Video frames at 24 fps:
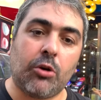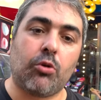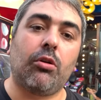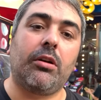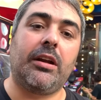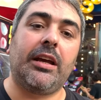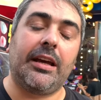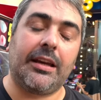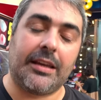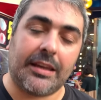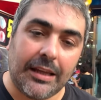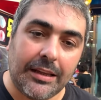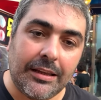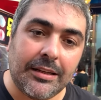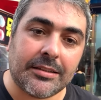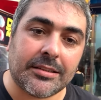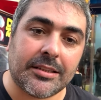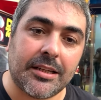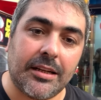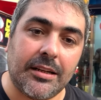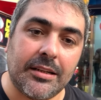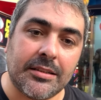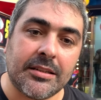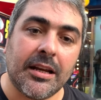Kore'ye
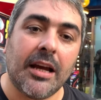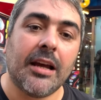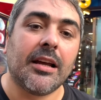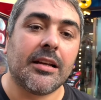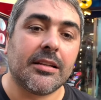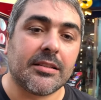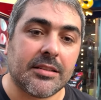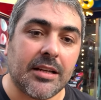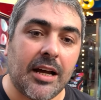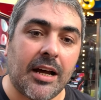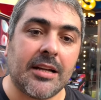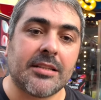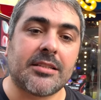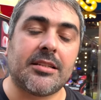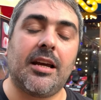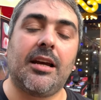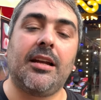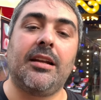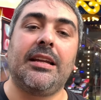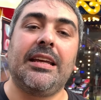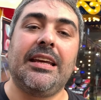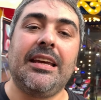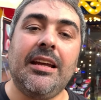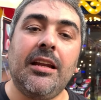gelirseniz
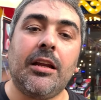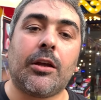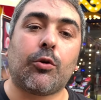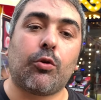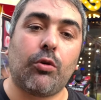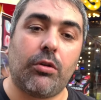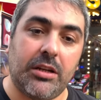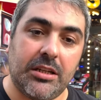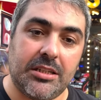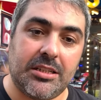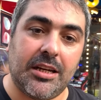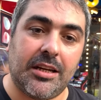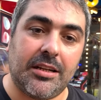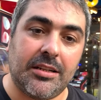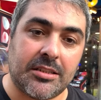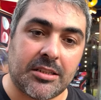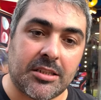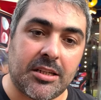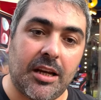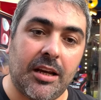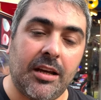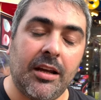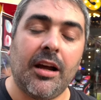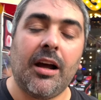zaten ilk göreceğiniz
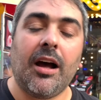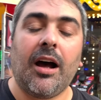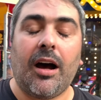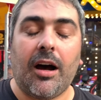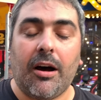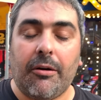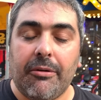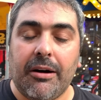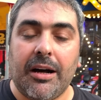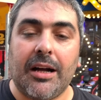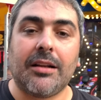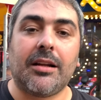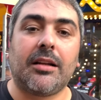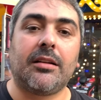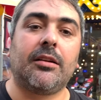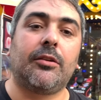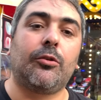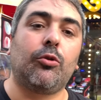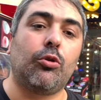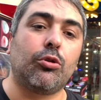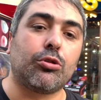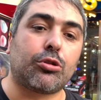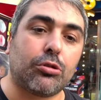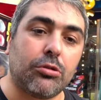şey
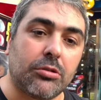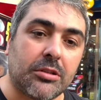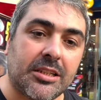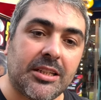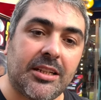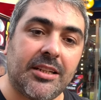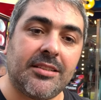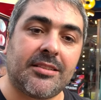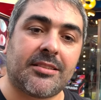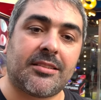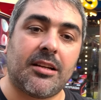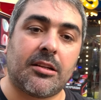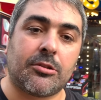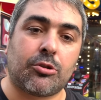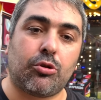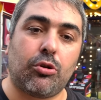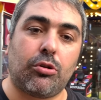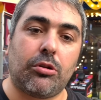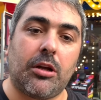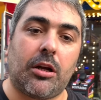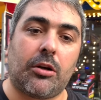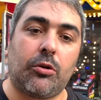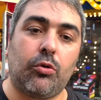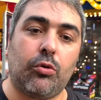havaalanında olsun, tren
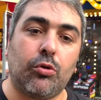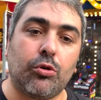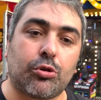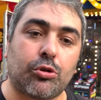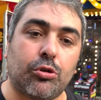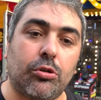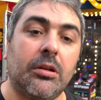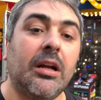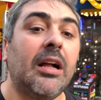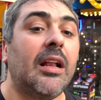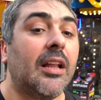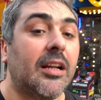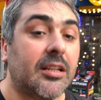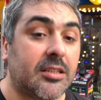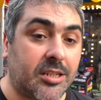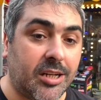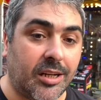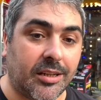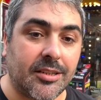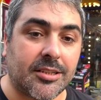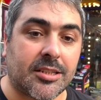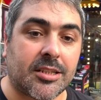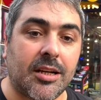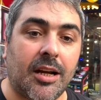istasyonlarında olsun
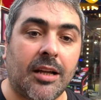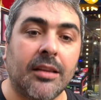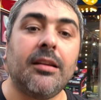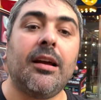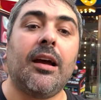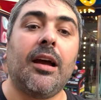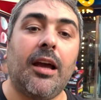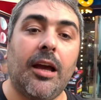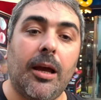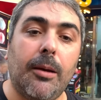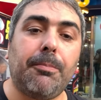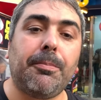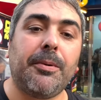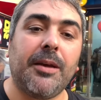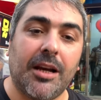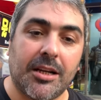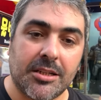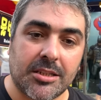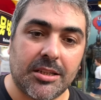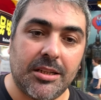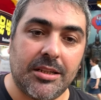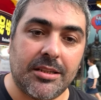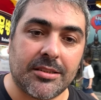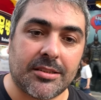çalışan hep
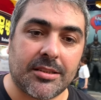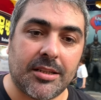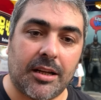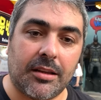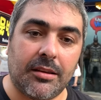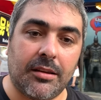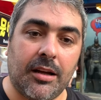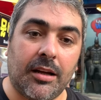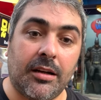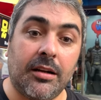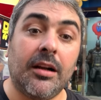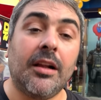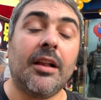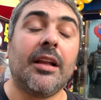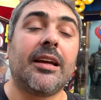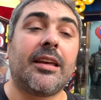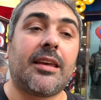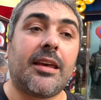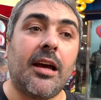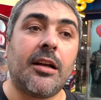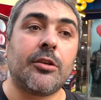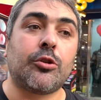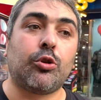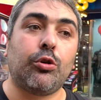yaşlı insanlar,
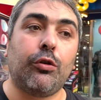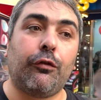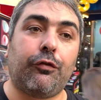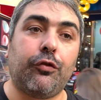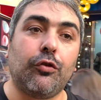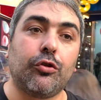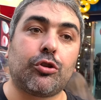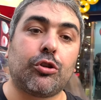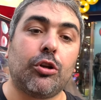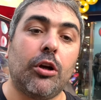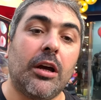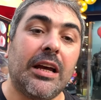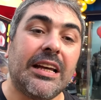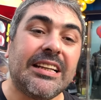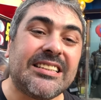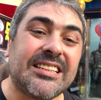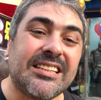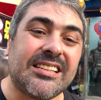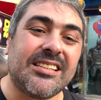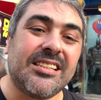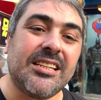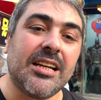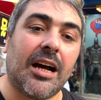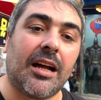genç nüfus
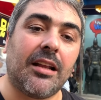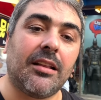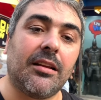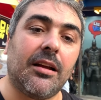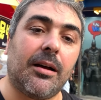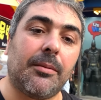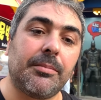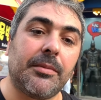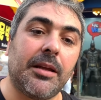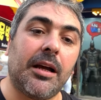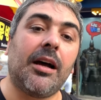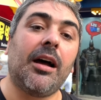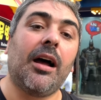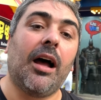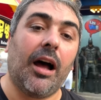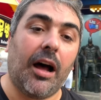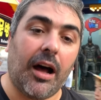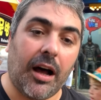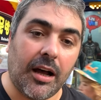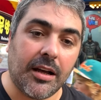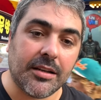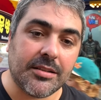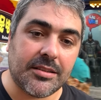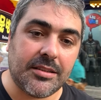ciddi anlamda
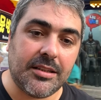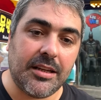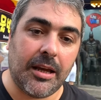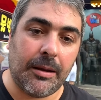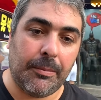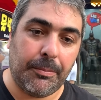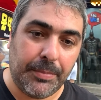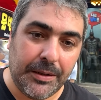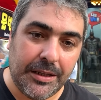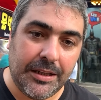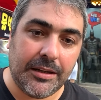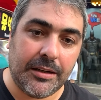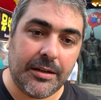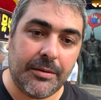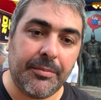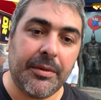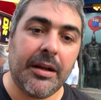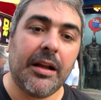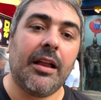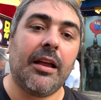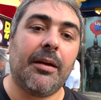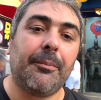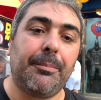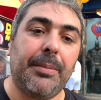az diyebilirim.
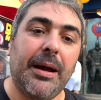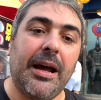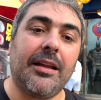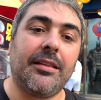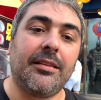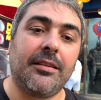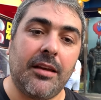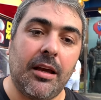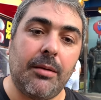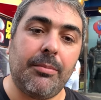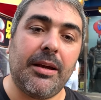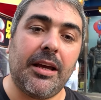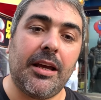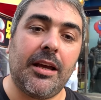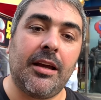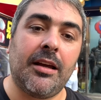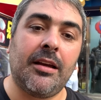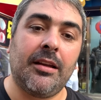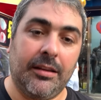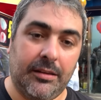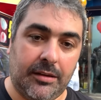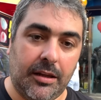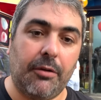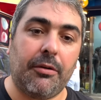Ben yemeğe
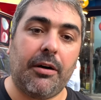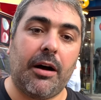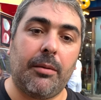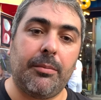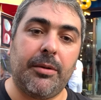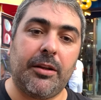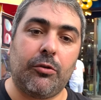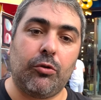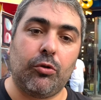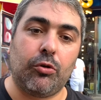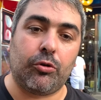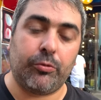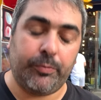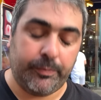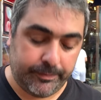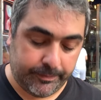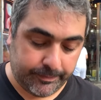devam ediyorum.